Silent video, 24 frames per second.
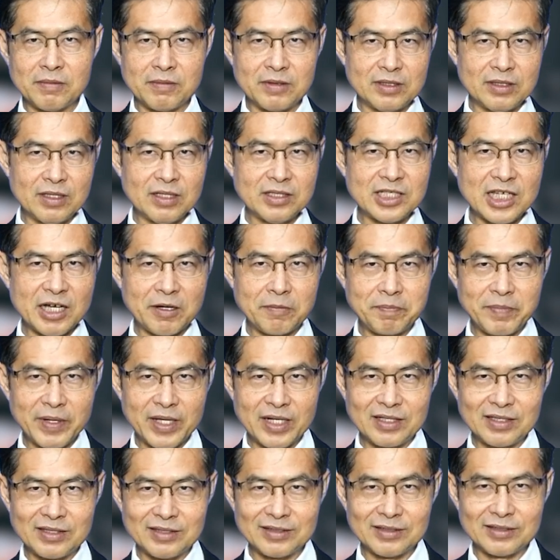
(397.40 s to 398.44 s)
เนื่องจากเป็น
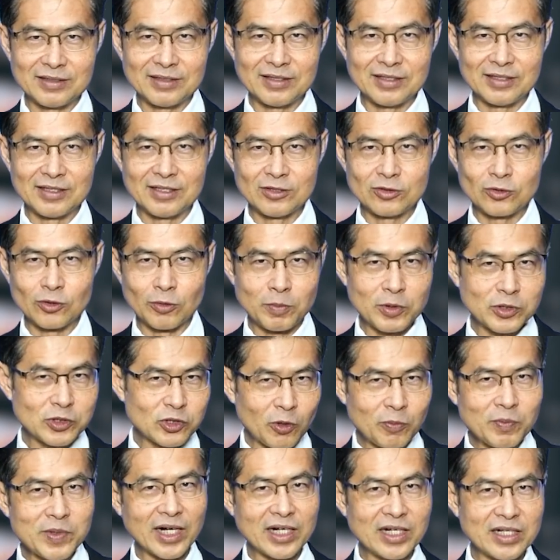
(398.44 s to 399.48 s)
ส่วนผส
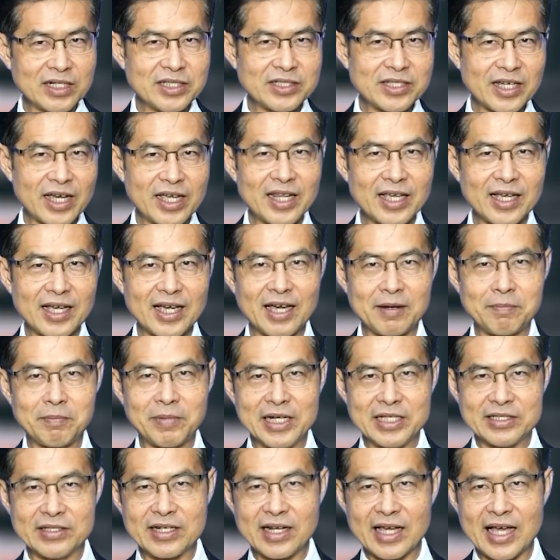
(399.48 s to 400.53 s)
มอย่างหนึ่งที่ใช้ในการผ
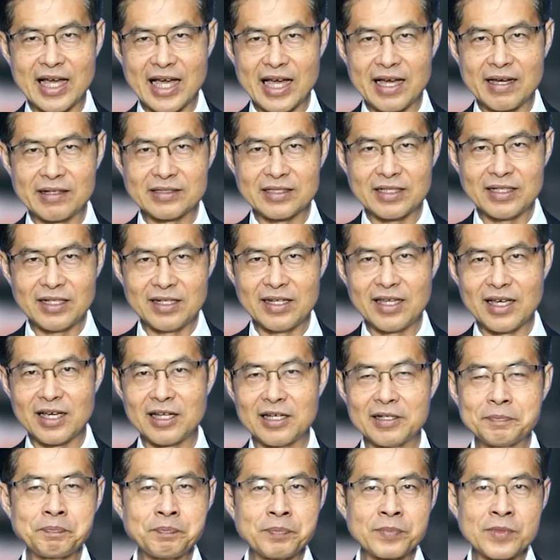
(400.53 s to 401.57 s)
ลิตสินค้าชนิดนี้
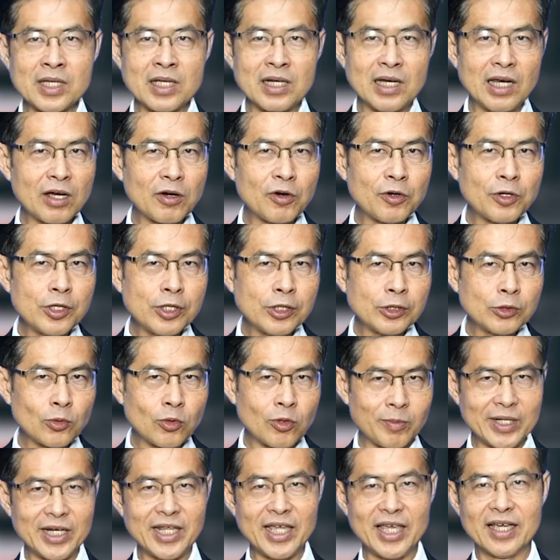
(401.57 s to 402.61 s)
แล้วก็โดยตัวขอ
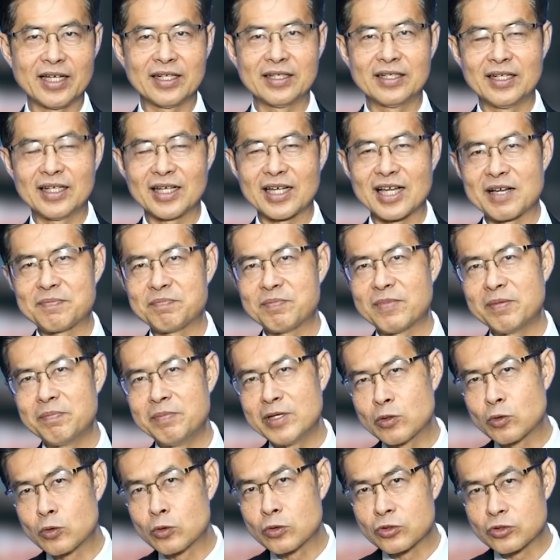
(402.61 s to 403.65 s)
งมันเองนะครับ มันมี
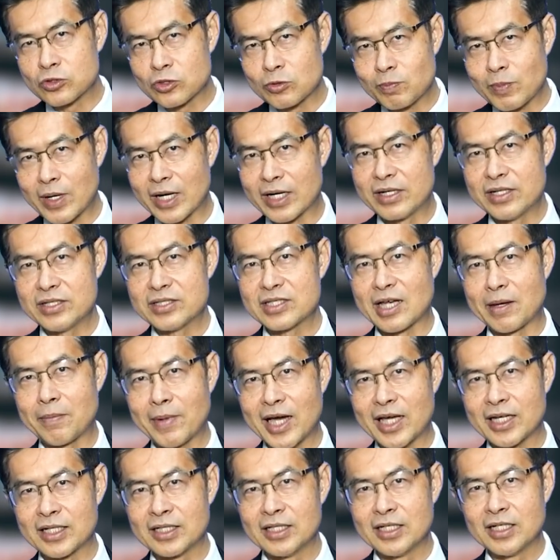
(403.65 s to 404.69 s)
คุณสมบัติที่สา
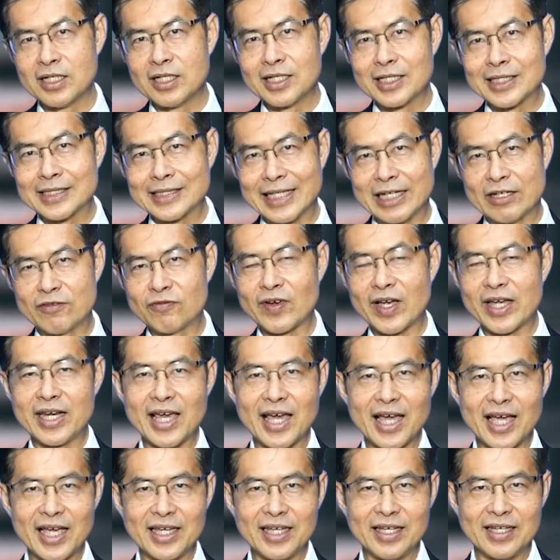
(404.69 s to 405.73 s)
มารถติดไฟ
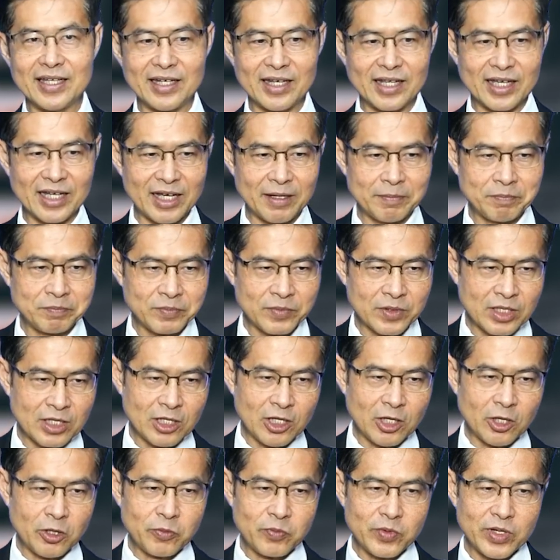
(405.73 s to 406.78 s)
ได้นะครับ
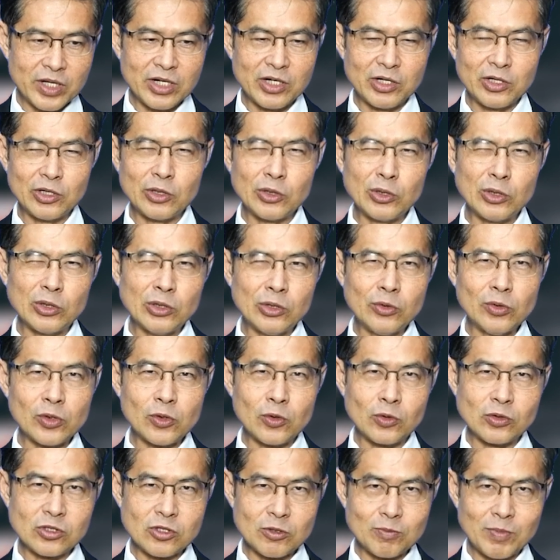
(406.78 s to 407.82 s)
ราะฉะนั้นด้วย
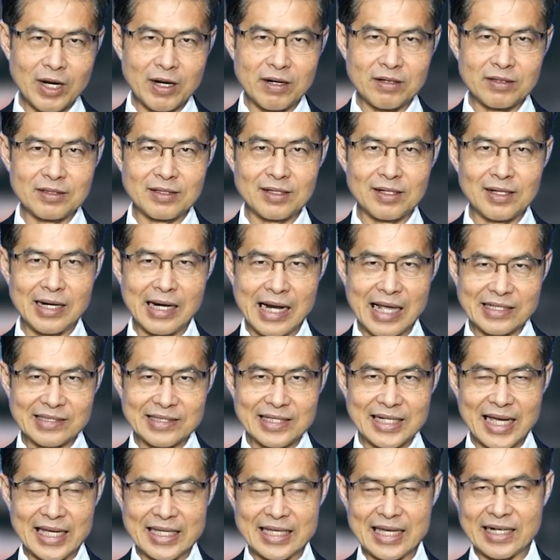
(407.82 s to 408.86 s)
คุณสมบัติลักษ
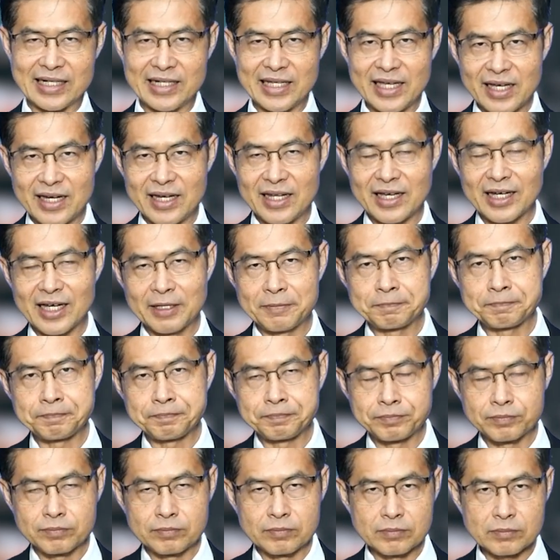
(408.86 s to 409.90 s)
ณะอย่างนี้นะครับ
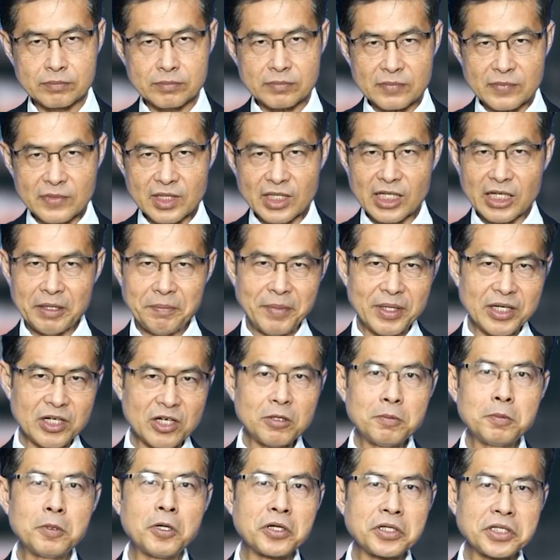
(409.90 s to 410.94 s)
มันก็
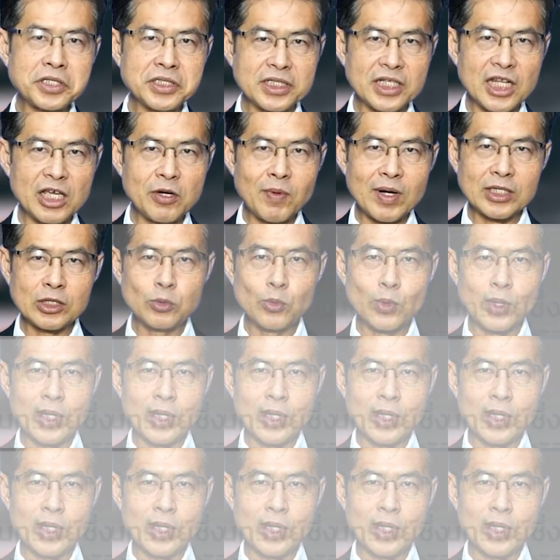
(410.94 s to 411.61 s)
พอจะถือได้ว่าตัว